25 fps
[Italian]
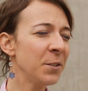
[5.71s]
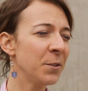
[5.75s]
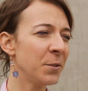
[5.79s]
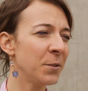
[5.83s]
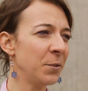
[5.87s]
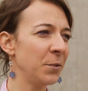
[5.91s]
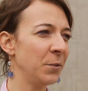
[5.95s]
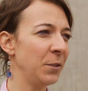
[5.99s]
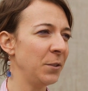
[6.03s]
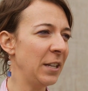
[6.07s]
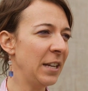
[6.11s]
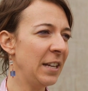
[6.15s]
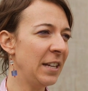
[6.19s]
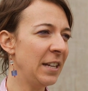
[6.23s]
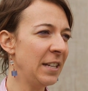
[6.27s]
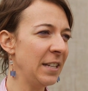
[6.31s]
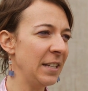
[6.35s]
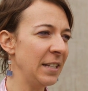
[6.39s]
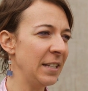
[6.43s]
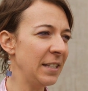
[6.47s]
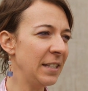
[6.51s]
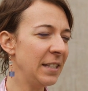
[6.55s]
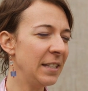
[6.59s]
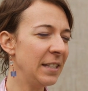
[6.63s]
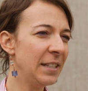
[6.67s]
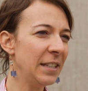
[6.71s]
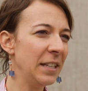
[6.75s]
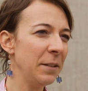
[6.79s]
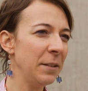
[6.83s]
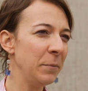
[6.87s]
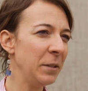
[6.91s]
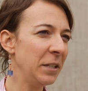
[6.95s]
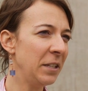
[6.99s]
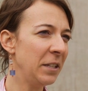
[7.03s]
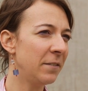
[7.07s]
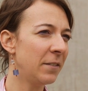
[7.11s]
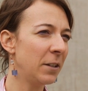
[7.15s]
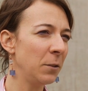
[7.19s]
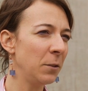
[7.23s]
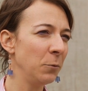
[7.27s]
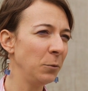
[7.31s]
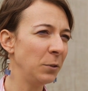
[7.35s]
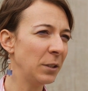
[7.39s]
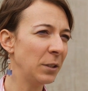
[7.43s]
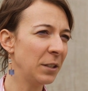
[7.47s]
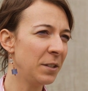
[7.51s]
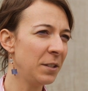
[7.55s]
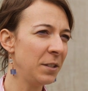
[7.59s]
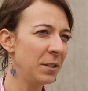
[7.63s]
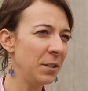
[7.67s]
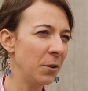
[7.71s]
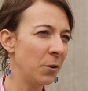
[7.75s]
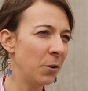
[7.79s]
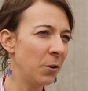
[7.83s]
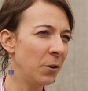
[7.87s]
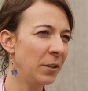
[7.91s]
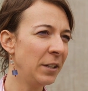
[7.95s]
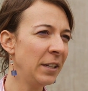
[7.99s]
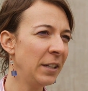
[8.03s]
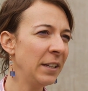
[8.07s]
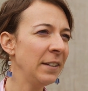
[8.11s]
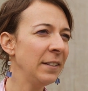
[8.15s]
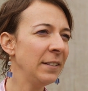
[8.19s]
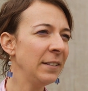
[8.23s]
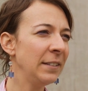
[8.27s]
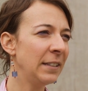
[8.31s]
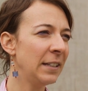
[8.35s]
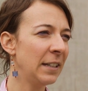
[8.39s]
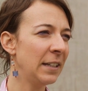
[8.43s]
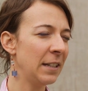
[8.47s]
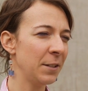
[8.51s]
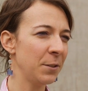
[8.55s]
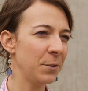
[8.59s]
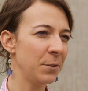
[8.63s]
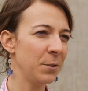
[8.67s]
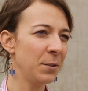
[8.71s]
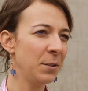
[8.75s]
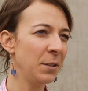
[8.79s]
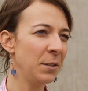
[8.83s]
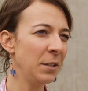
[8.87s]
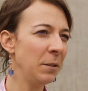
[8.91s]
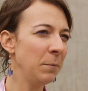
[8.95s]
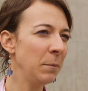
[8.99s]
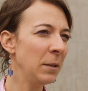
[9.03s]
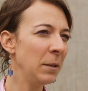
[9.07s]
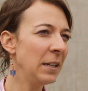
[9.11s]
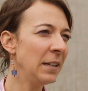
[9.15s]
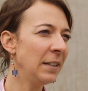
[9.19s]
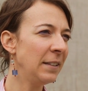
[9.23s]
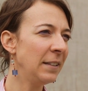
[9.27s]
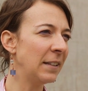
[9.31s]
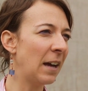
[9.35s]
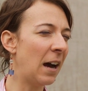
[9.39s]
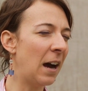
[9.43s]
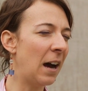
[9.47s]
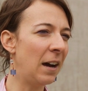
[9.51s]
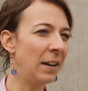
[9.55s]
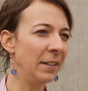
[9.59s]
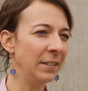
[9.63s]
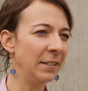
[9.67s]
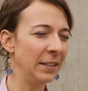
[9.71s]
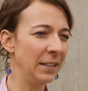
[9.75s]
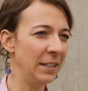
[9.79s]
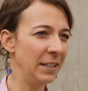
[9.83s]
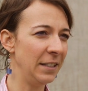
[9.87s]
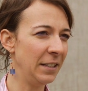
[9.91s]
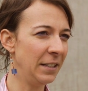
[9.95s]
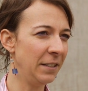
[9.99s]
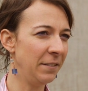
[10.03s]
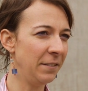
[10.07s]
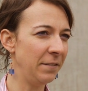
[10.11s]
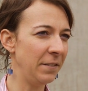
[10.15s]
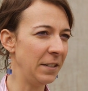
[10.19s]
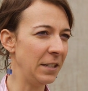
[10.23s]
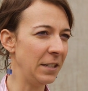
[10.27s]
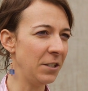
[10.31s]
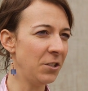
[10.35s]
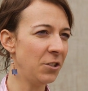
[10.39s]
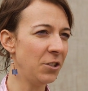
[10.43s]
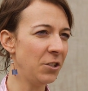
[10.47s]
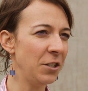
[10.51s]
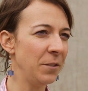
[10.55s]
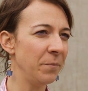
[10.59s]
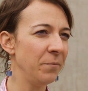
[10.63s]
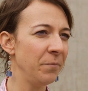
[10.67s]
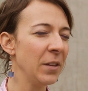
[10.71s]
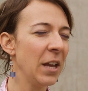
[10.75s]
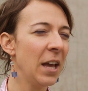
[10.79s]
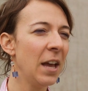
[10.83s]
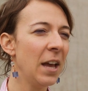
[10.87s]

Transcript: sono dei sistemi di valutazione della sostenibilità degli edifici.